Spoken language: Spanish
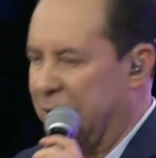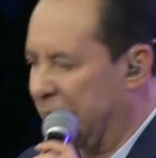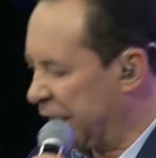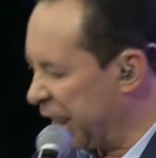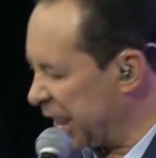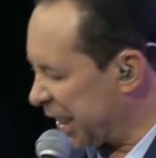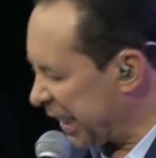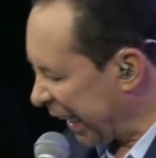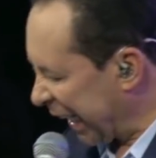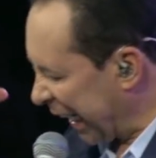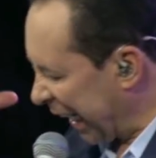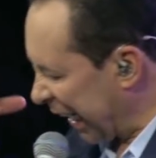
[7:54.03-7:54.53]
y
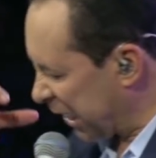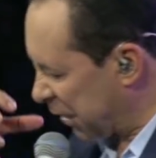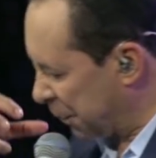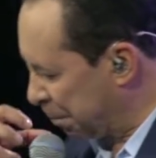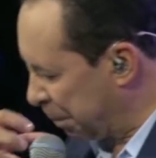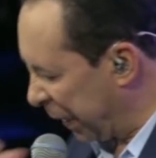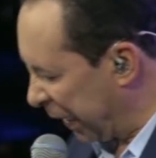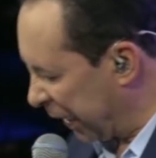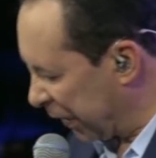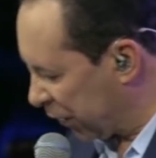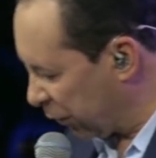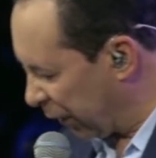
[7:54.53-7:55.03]
dice que el
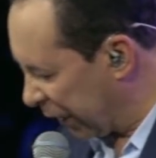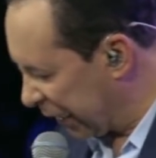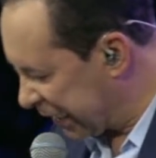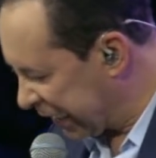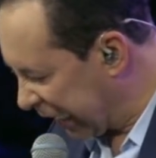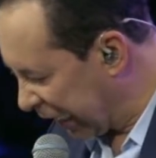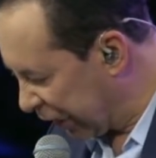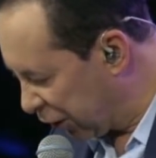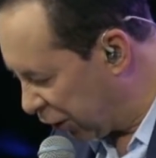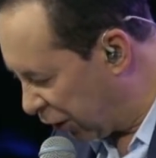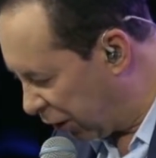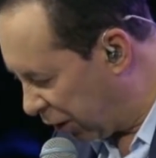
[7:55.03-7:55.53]
Espíritu del
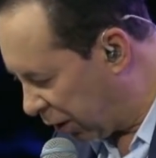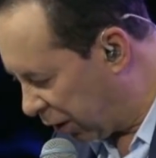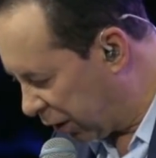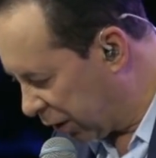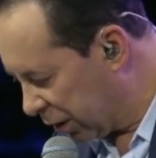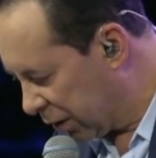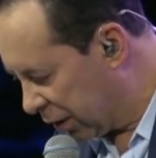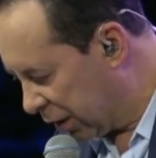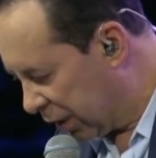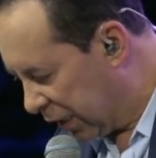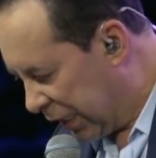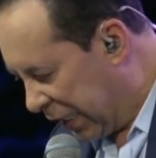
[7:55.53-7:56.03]

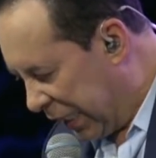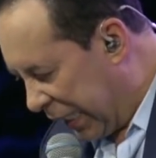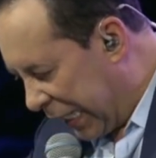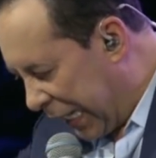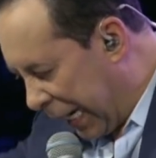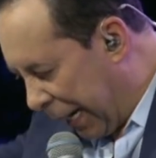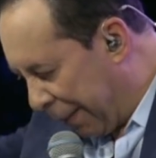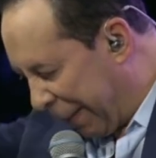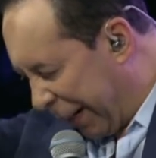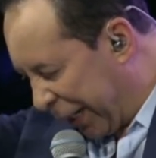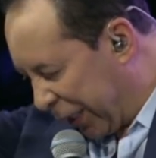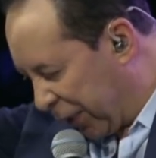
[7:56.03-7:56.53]
Señor,
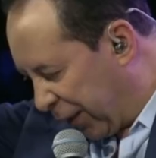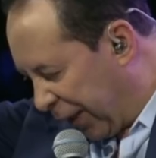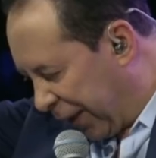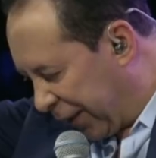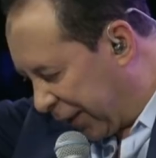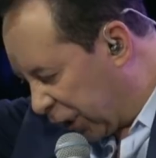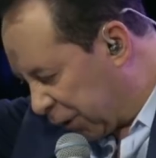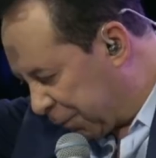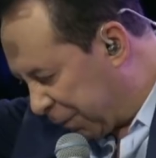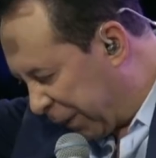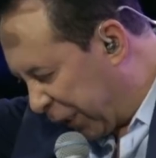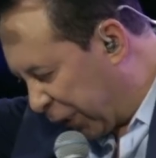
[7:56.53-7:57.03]
la mano
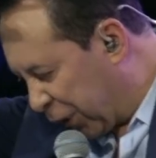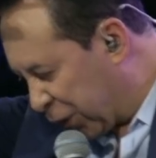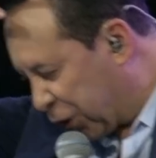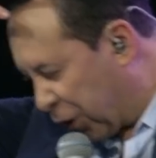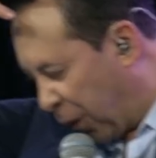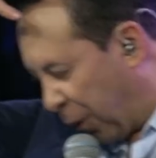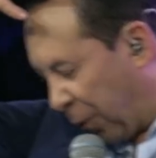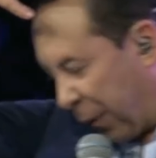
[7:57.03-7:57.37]
de Dios vino